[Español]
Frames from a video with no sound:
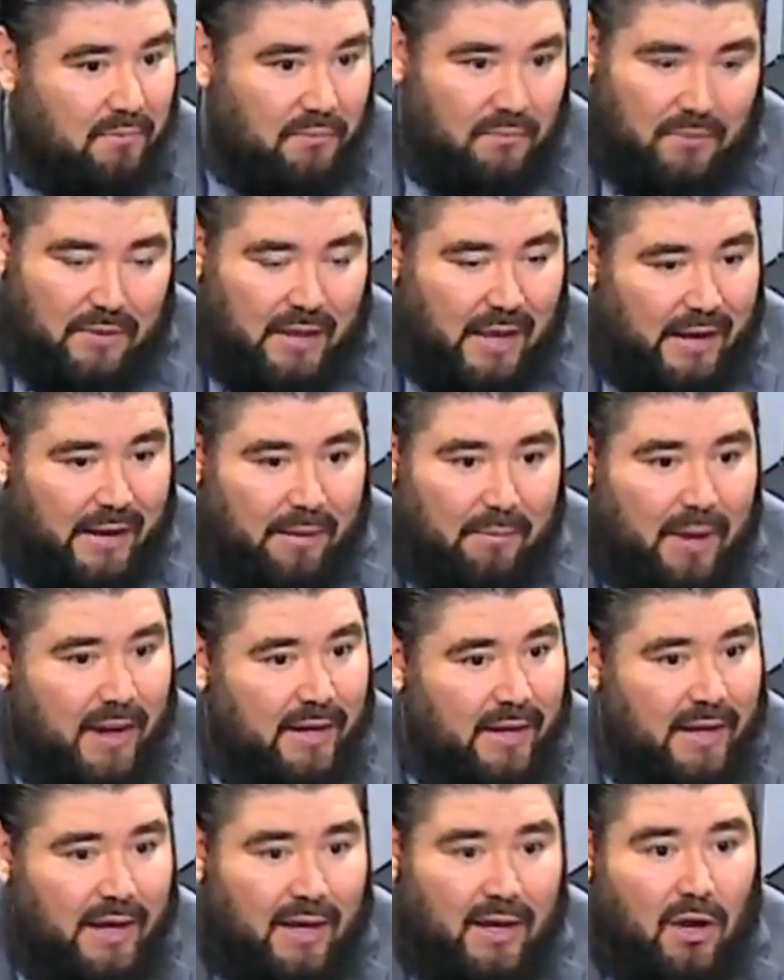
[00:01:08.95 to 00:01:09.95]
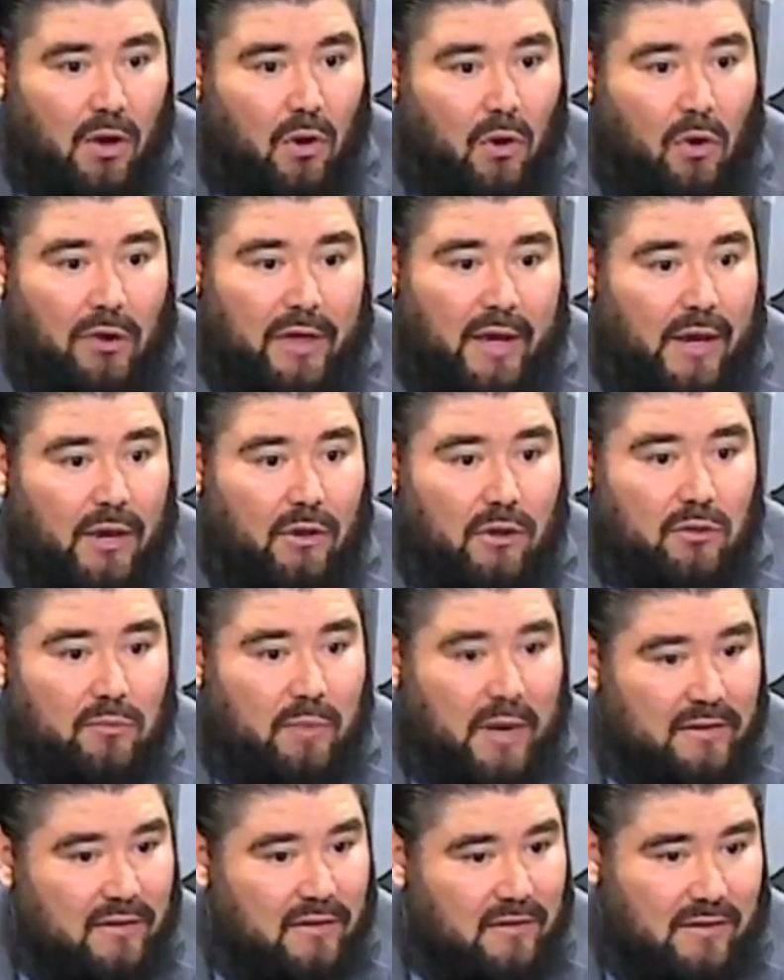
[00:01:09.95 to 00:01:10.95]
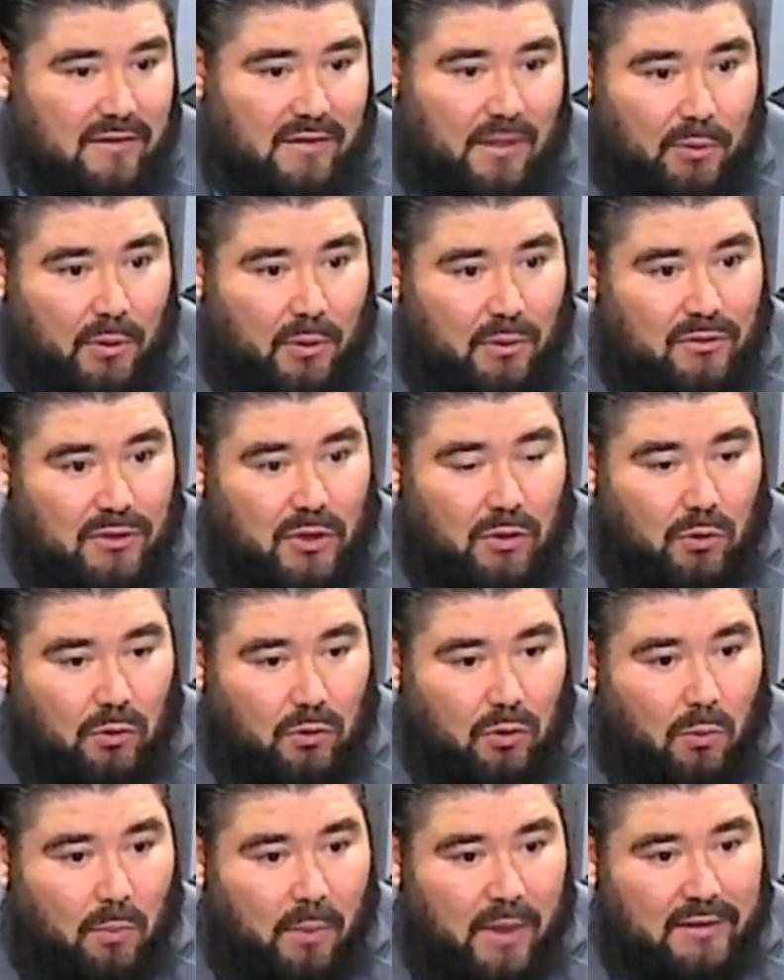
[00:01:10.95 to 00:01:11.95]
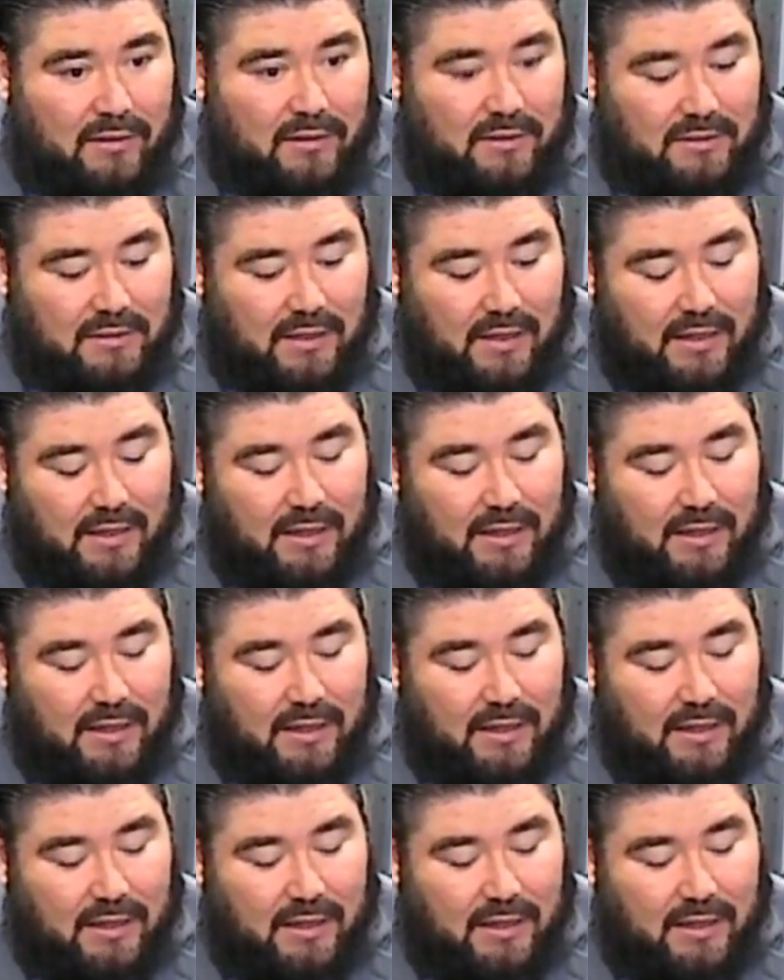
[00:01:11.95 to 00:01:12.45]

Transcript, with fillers: de Alemania o de aquellos países que están produciendo autopartes.